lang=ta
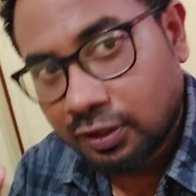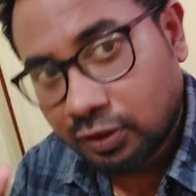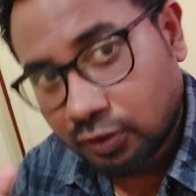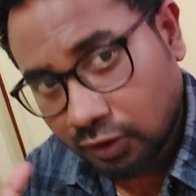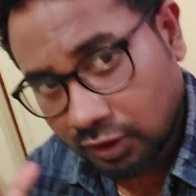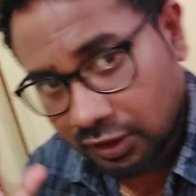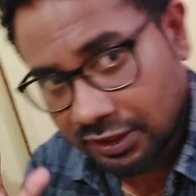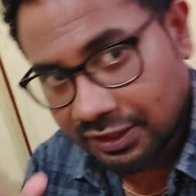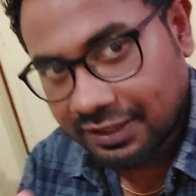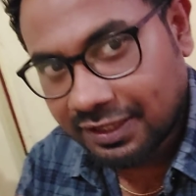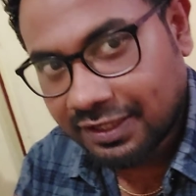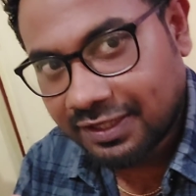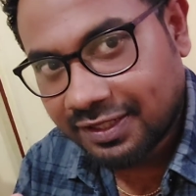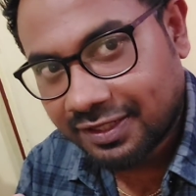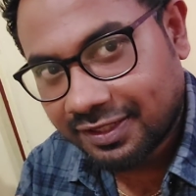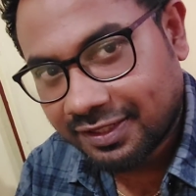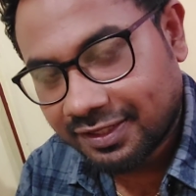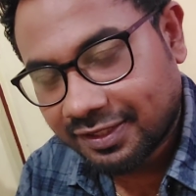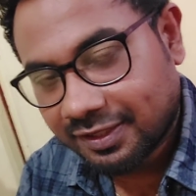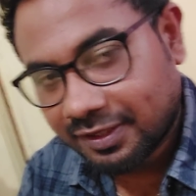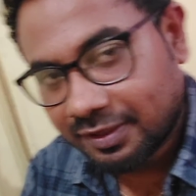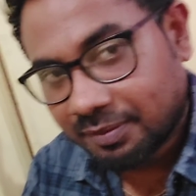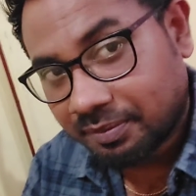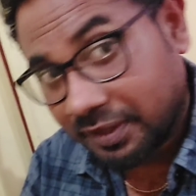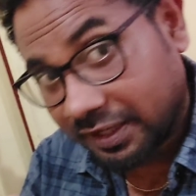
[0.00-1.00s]
டுவெல்த்
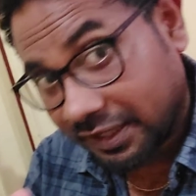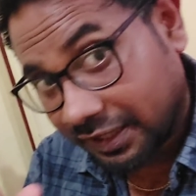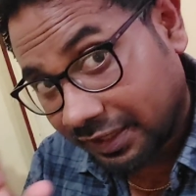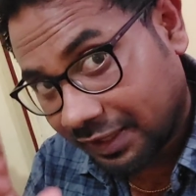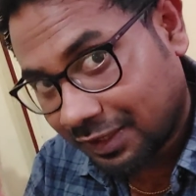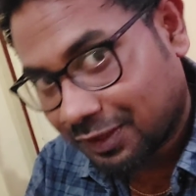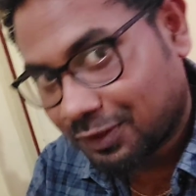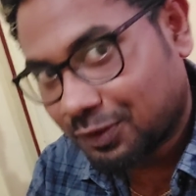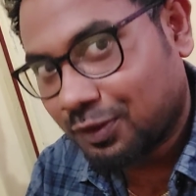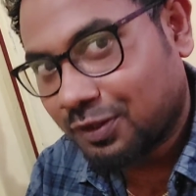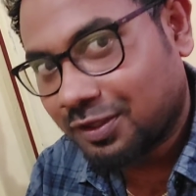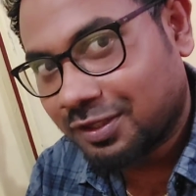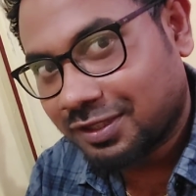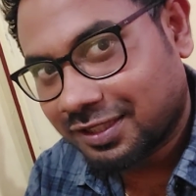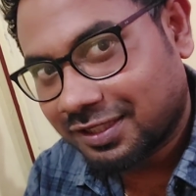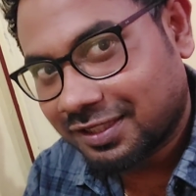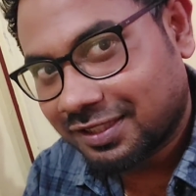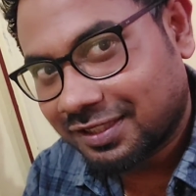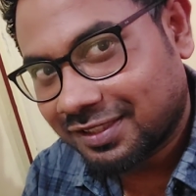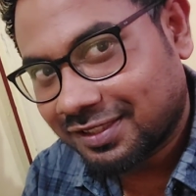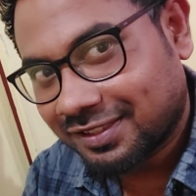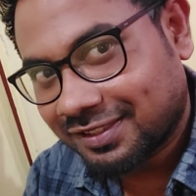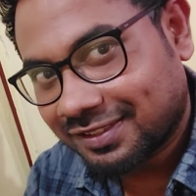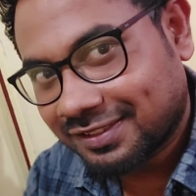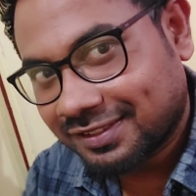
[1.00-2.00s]
ஸ்டாண்டர்டுக்கு மெயினாக டுவெல்த்
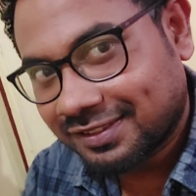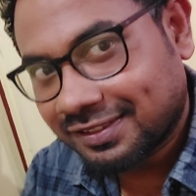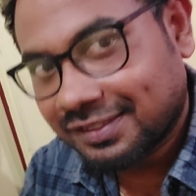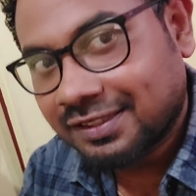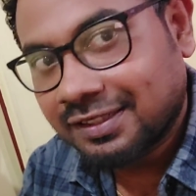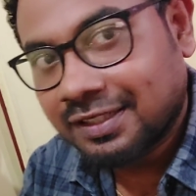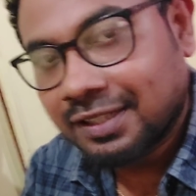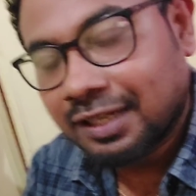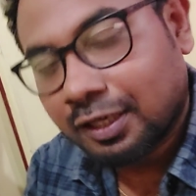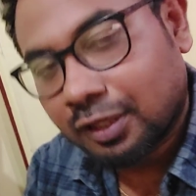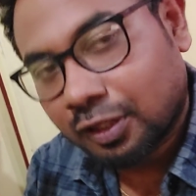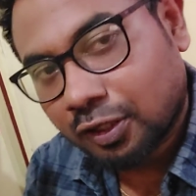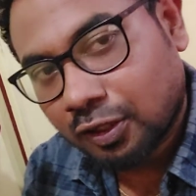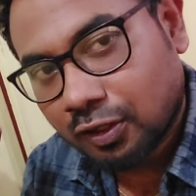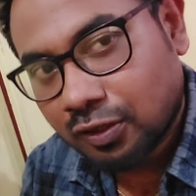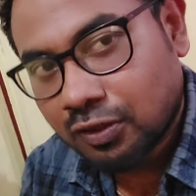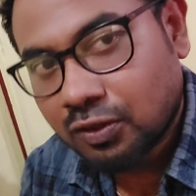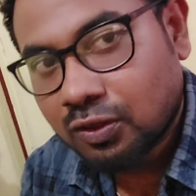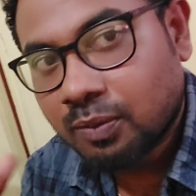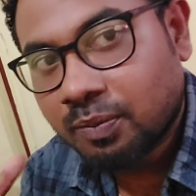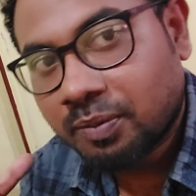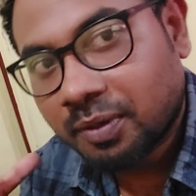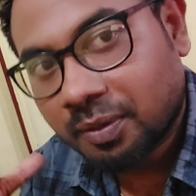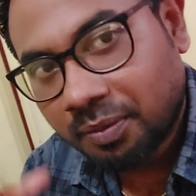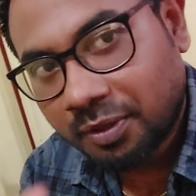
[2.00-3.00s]
ஸ்டாண்டர்டுக்கு அண்ட்
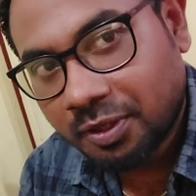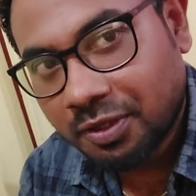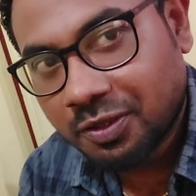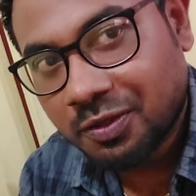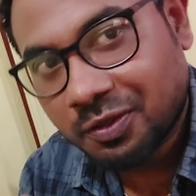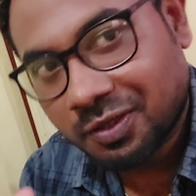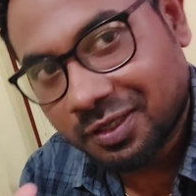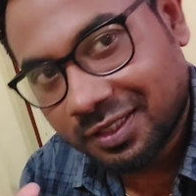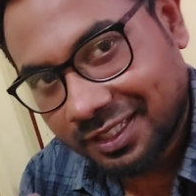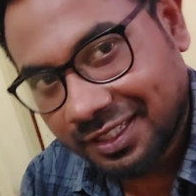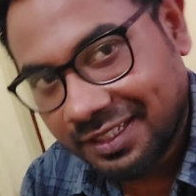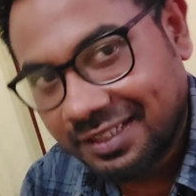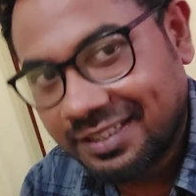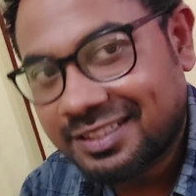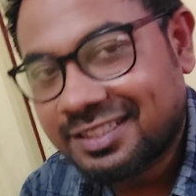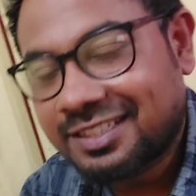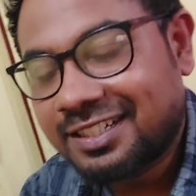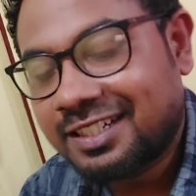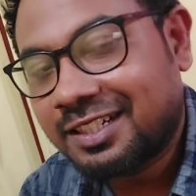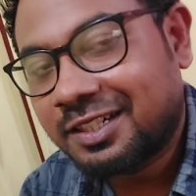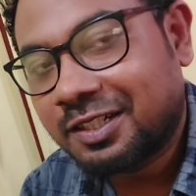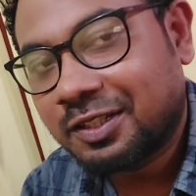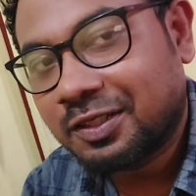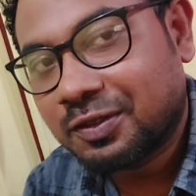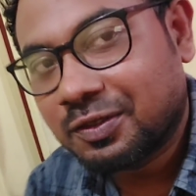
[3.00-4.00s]
ஆல்சோ பப்ளிக் ஸ்கூல் டென்த்
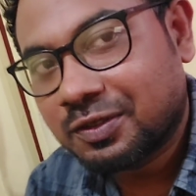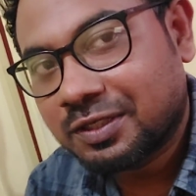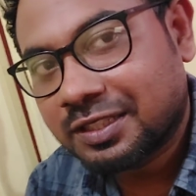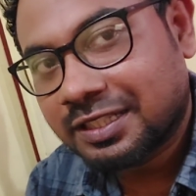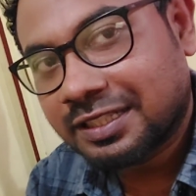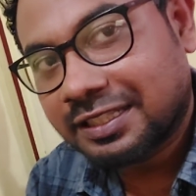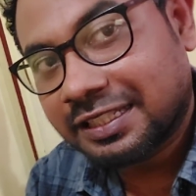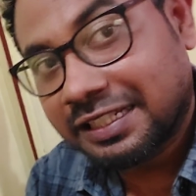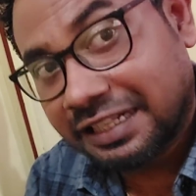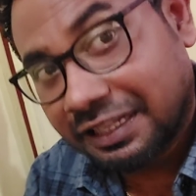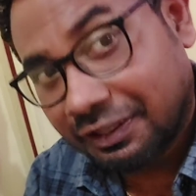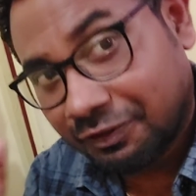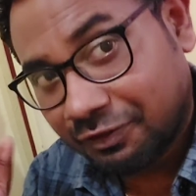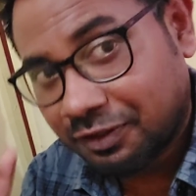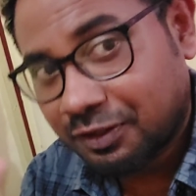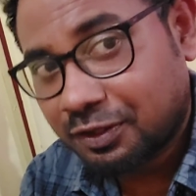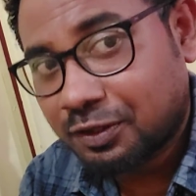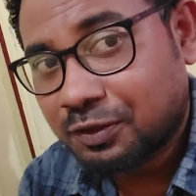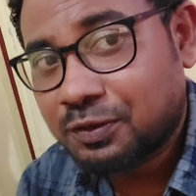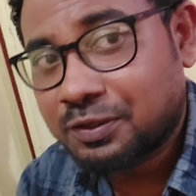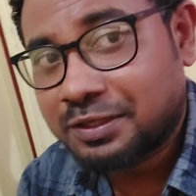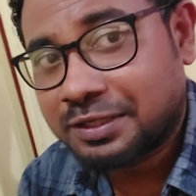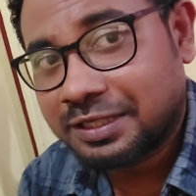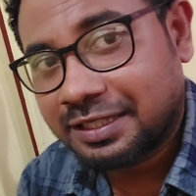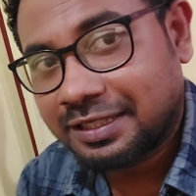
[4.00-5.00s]
ஸ்டாண்டர்டுக்கும் சேர்த்து
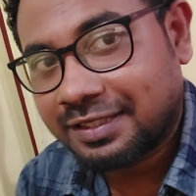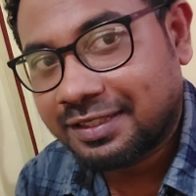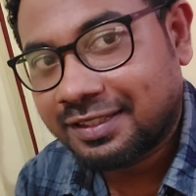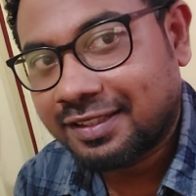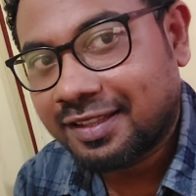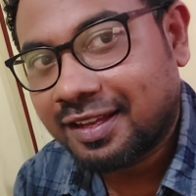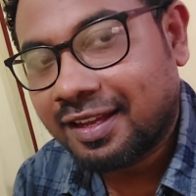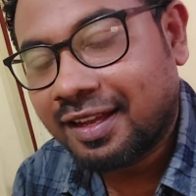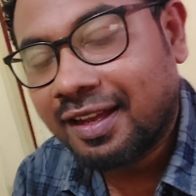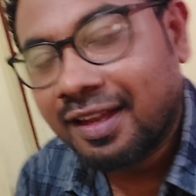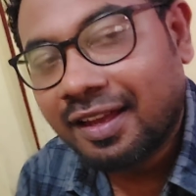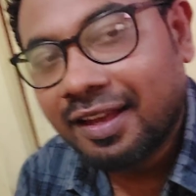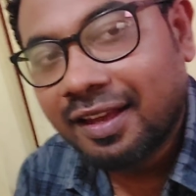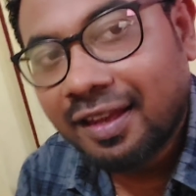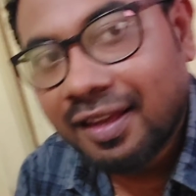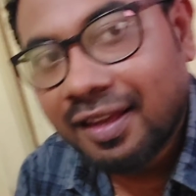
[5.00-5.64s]
லெவன்த்துக்கும் சேர்த்து தான்